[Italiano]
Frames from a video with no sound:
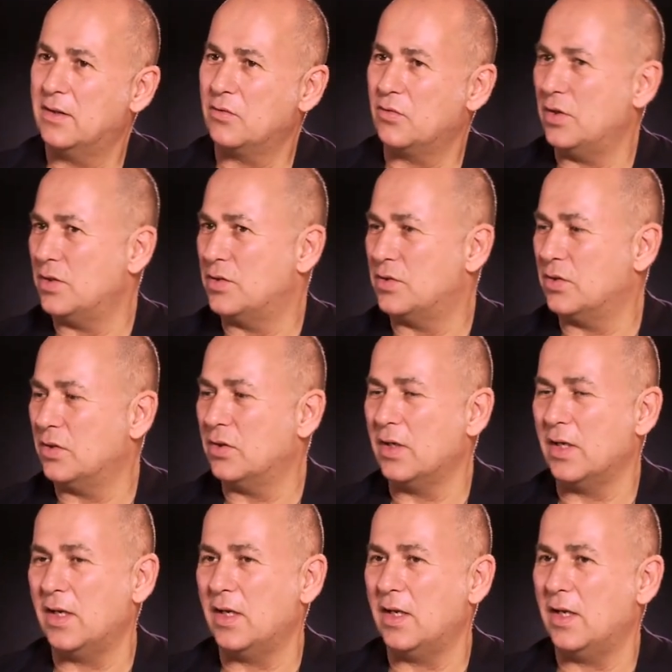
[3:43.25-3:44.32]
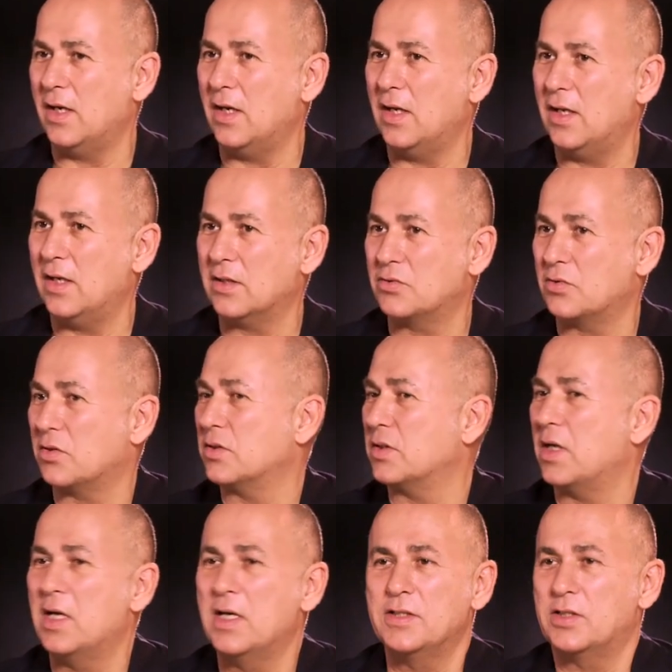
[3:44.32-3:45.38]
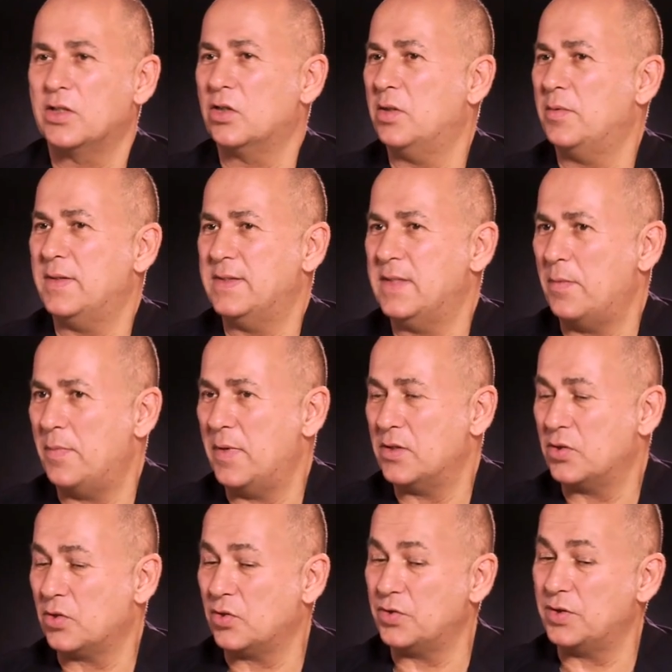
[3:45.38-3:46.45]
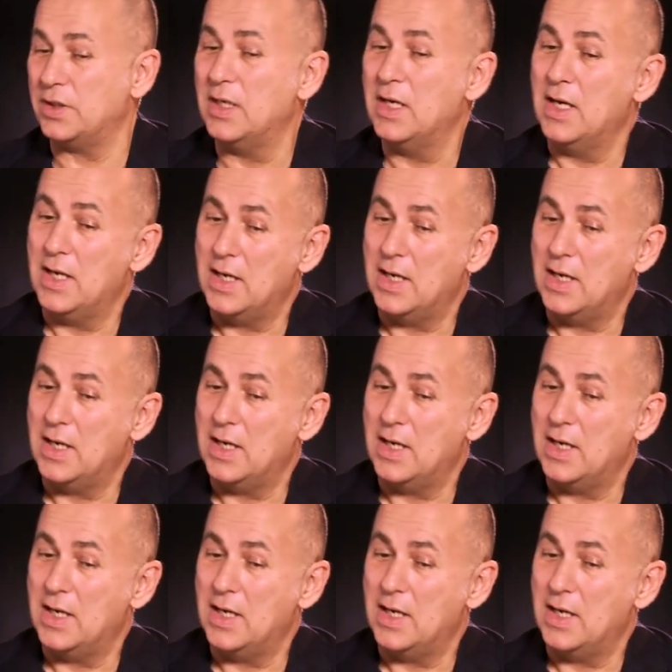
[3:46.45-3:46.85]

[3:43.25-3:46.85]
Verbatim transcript: Questa è la sua cosa, secondo me si è perso così.